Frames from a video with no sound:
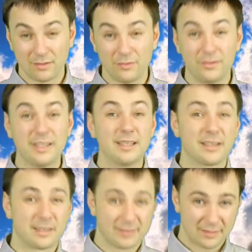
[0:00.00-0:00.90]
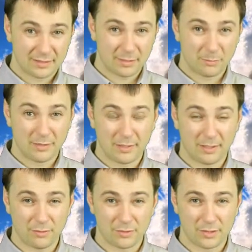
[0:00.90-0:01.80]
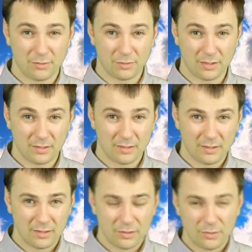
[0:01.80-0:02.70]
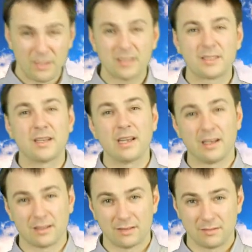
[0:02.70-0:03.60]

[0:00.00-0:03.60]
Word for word: Вы на самом деле хорошие люди. Но есть грех.